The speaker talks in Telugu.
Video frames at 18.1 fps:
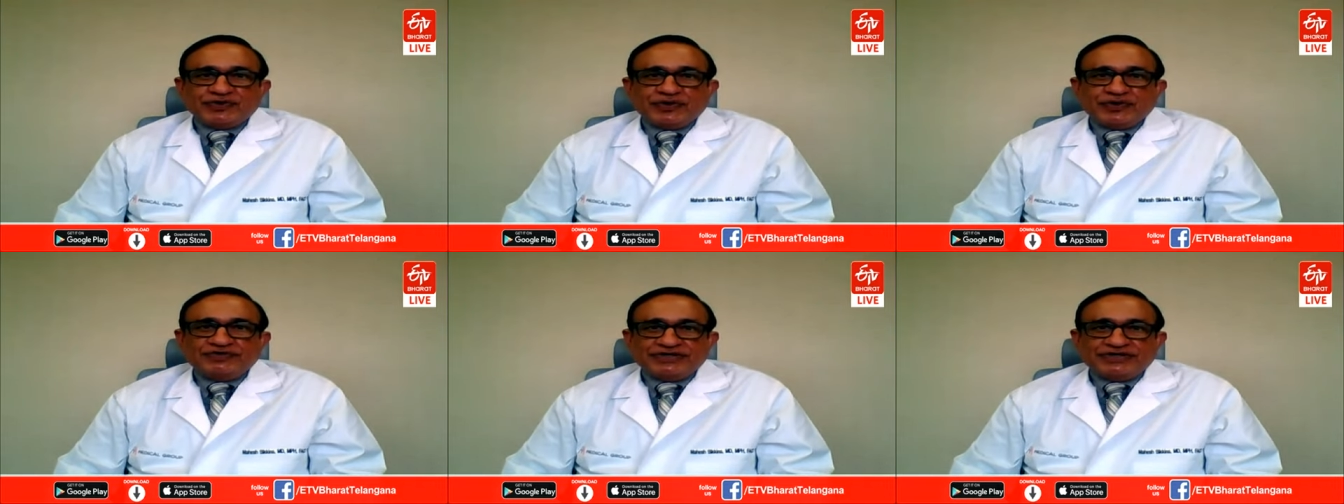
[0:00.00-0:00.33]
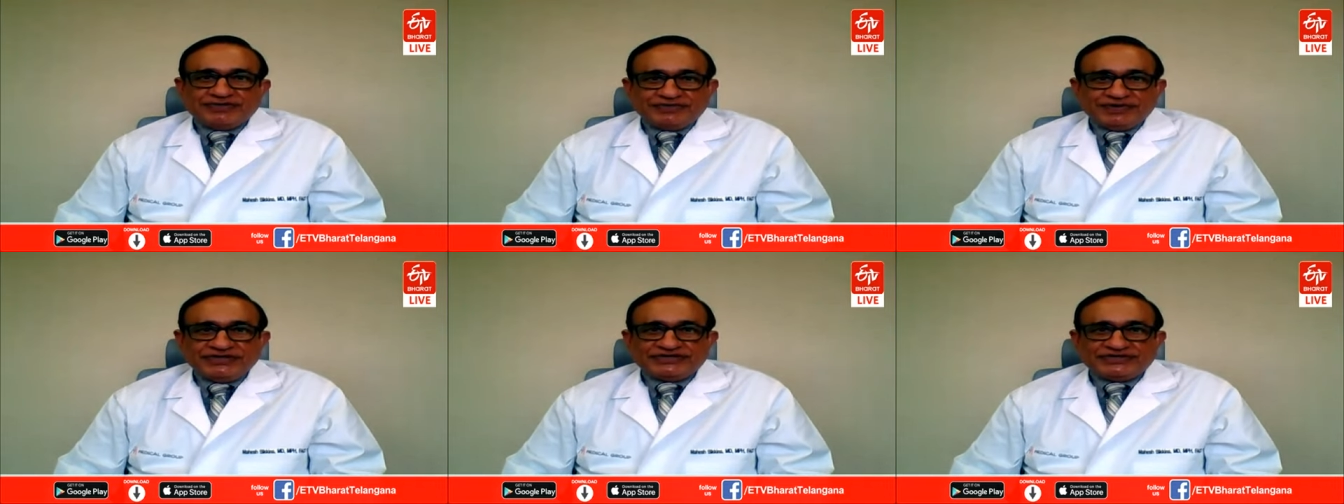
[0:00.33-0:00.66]

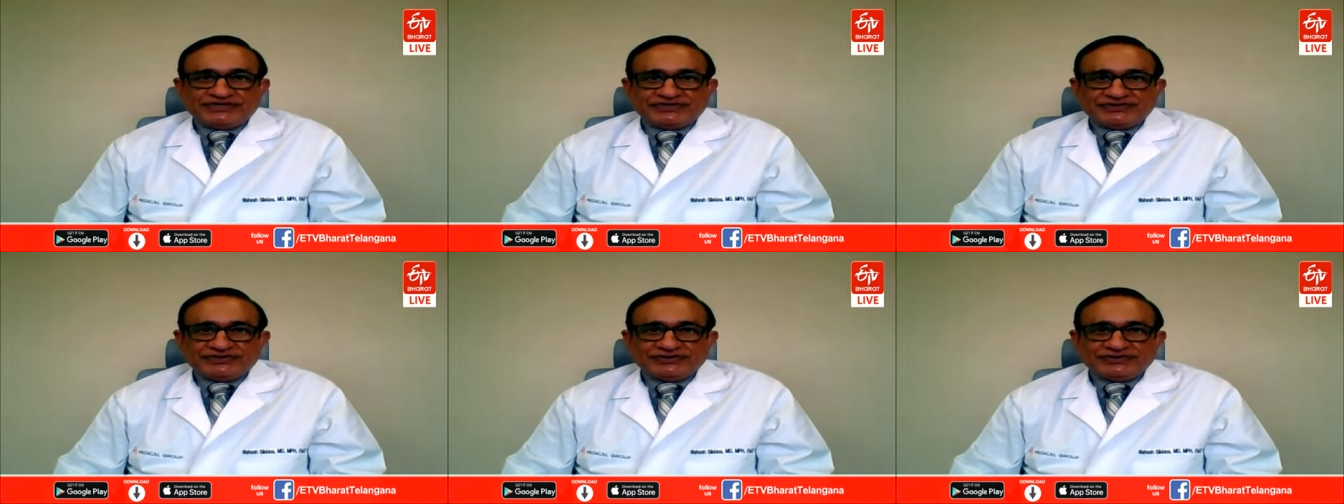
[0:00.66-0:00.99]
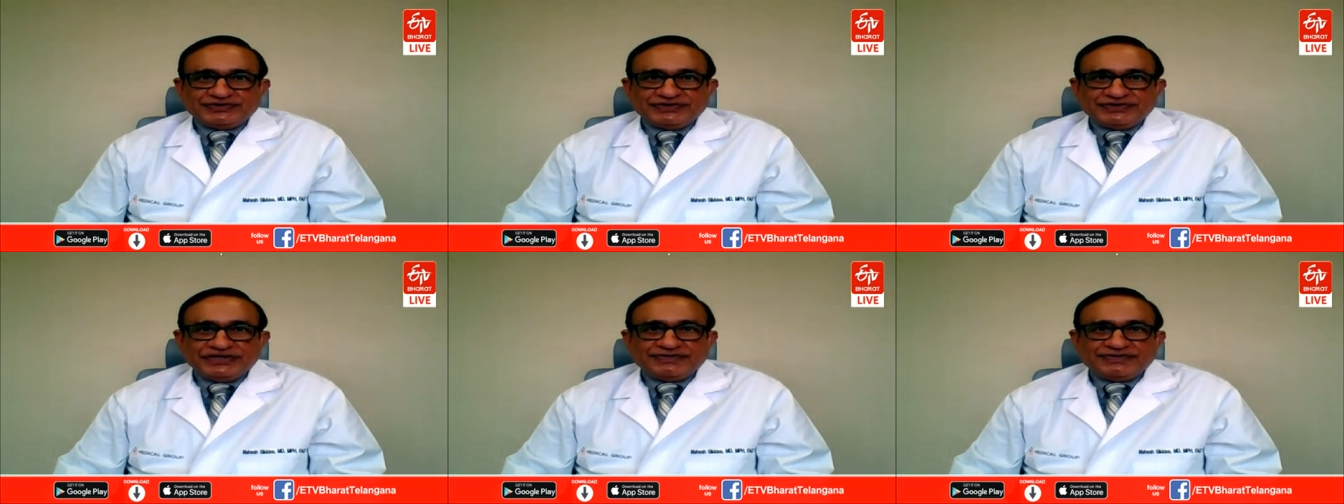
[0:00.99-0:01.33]
కోవిడ్
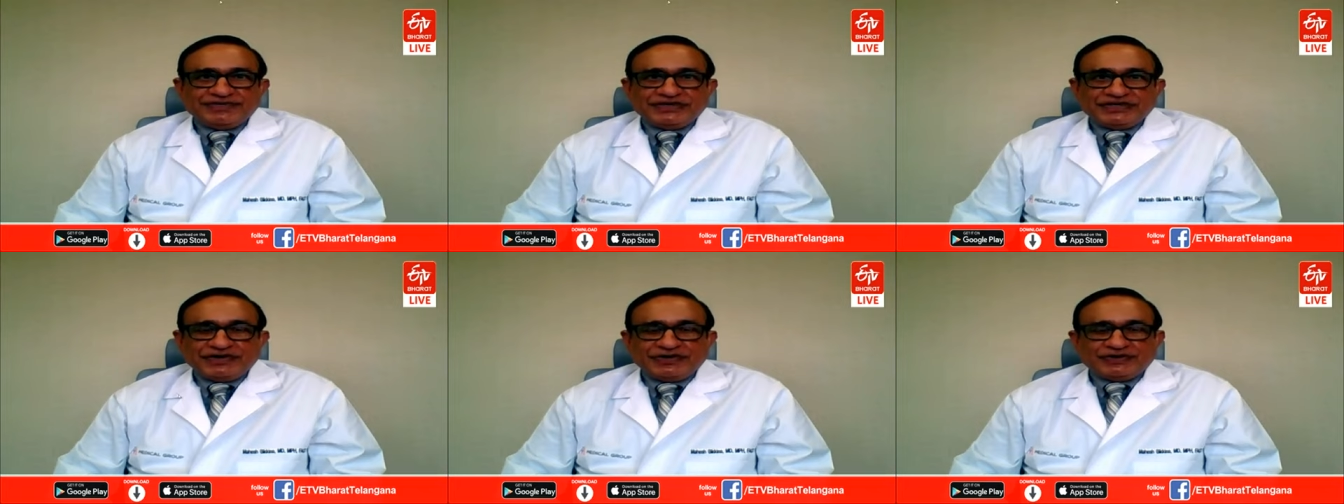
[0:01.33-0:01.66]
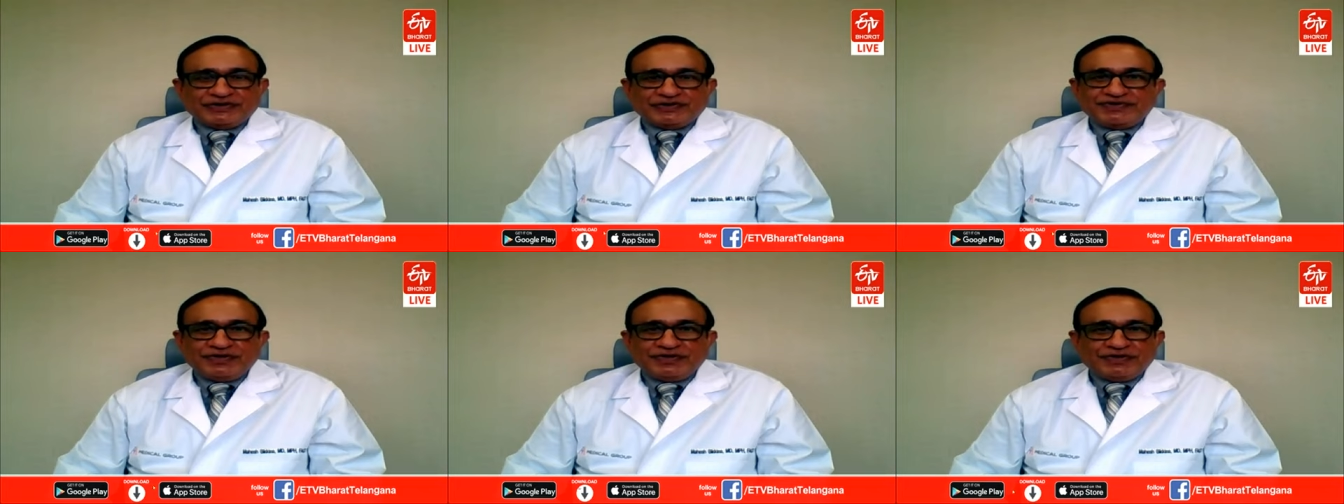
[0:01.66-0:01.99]
పేషెంట్స్ అడ్మిట్
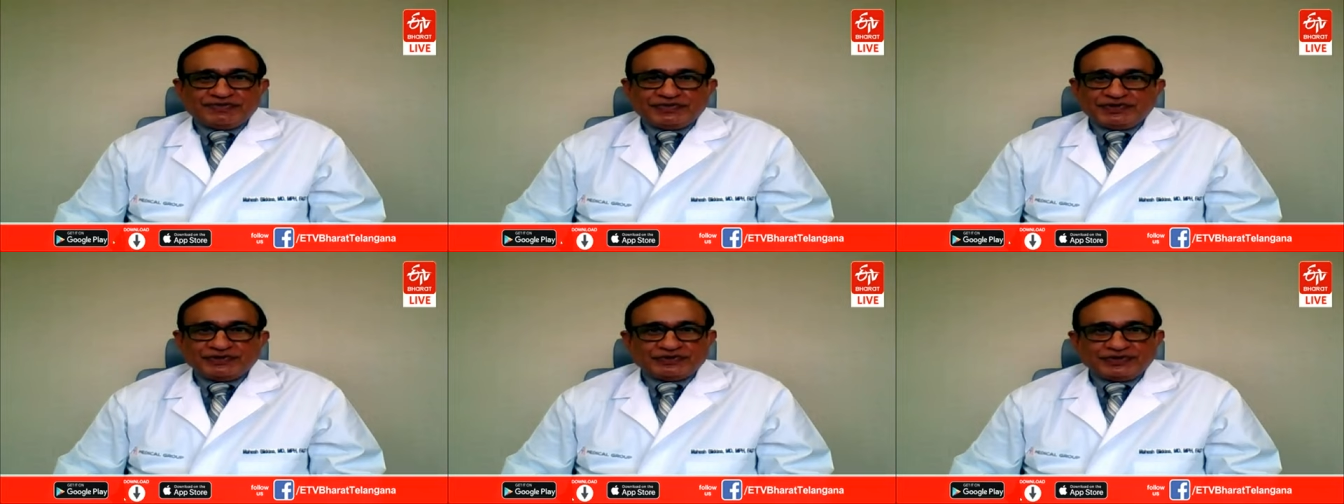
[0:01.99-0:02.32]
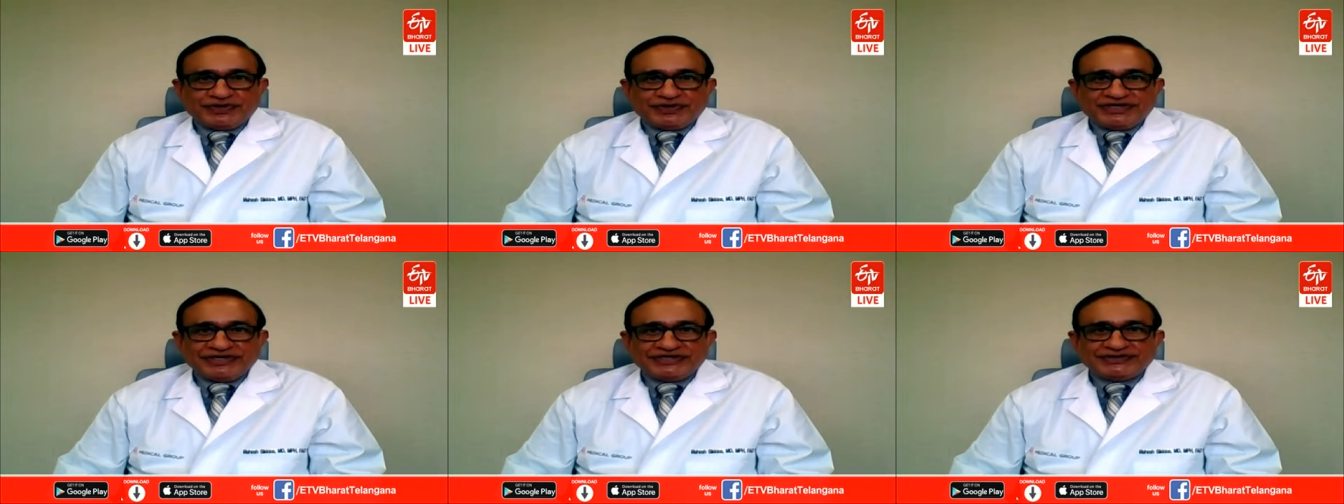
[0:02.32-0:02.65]
అవటం మేము ఎప్పుడు
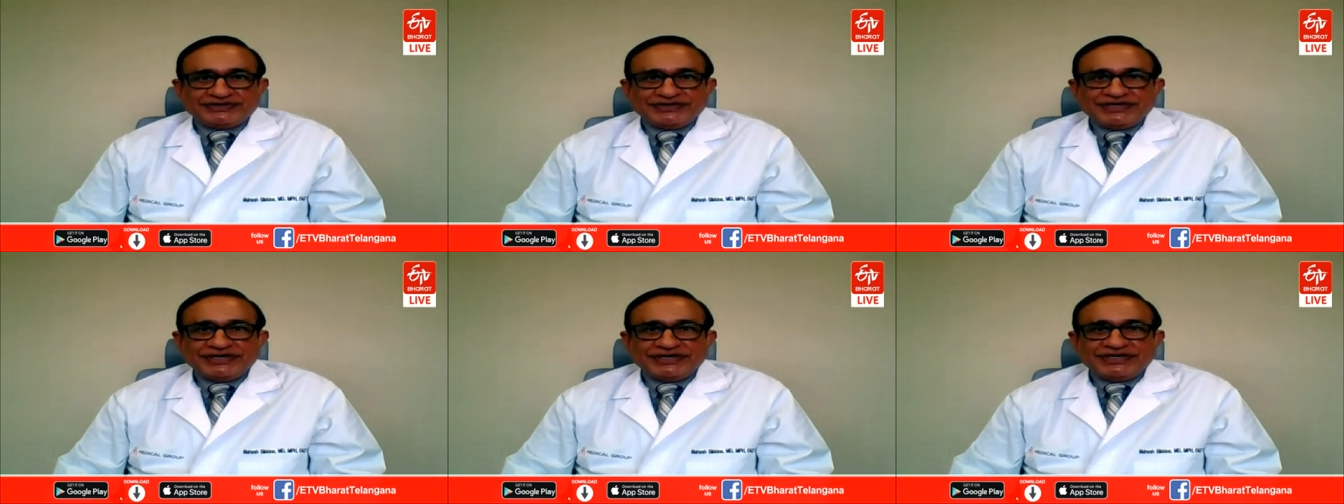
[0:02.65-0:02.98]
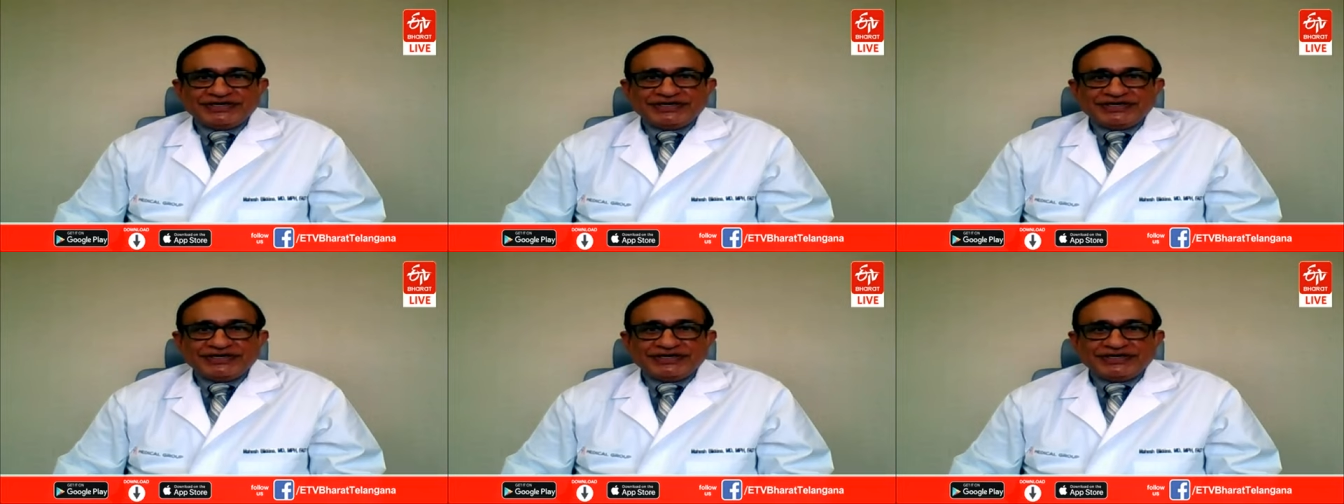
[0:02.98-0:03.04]
చూడలేదు